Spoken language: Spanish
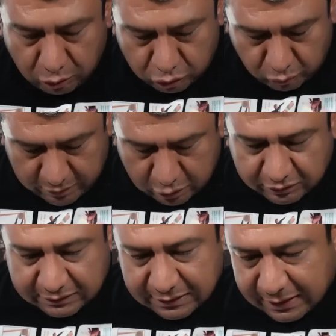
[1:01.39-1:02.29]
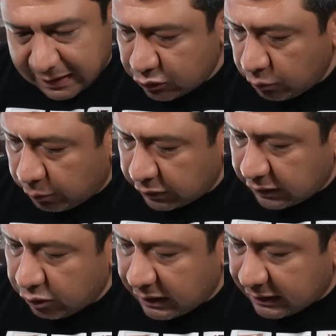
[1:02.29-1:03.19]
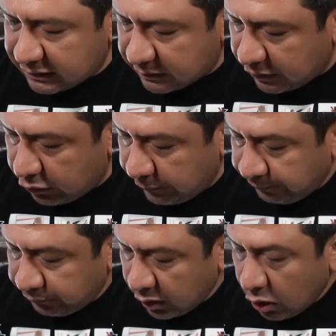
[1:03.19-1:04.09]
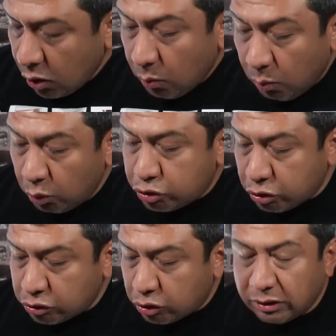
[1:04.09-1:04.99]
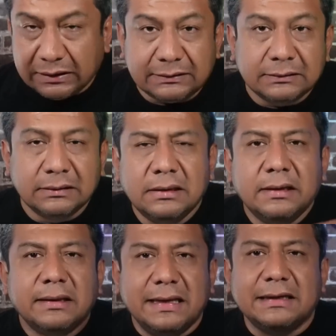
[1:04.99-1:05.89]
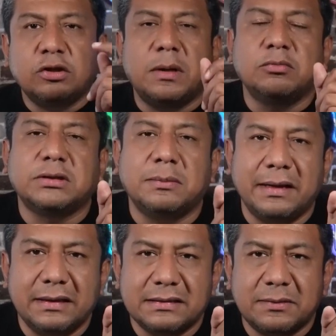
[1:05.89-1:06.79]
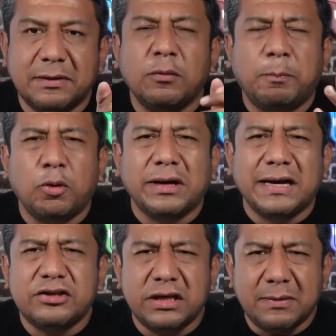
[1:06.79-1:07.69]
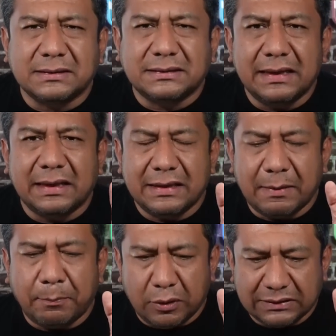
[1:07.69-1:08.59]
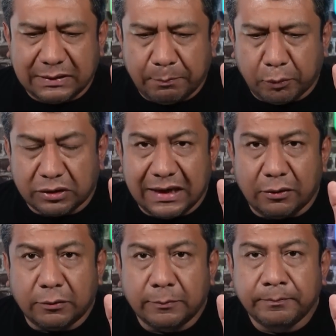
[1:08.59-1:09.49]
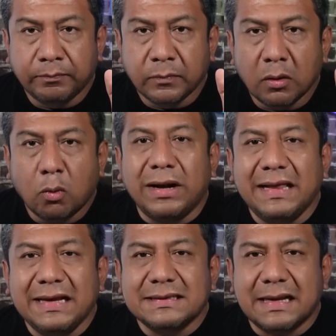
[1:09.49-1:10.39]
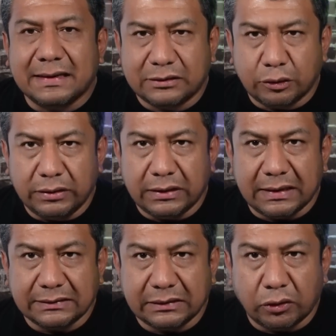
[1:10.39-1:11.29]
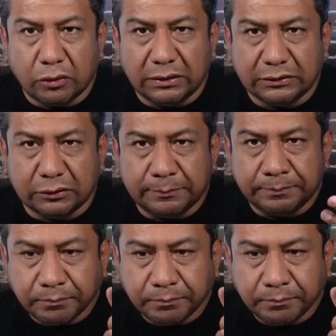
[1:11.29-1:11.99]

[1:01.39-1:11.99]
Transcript: Los números dicen que es un portero que ha recibido muchos goles. De eso vamos a hablar en este video. ¿Por qué Chivas se inclina por este portero? ¿Cuál es la razón detrás de todo esto?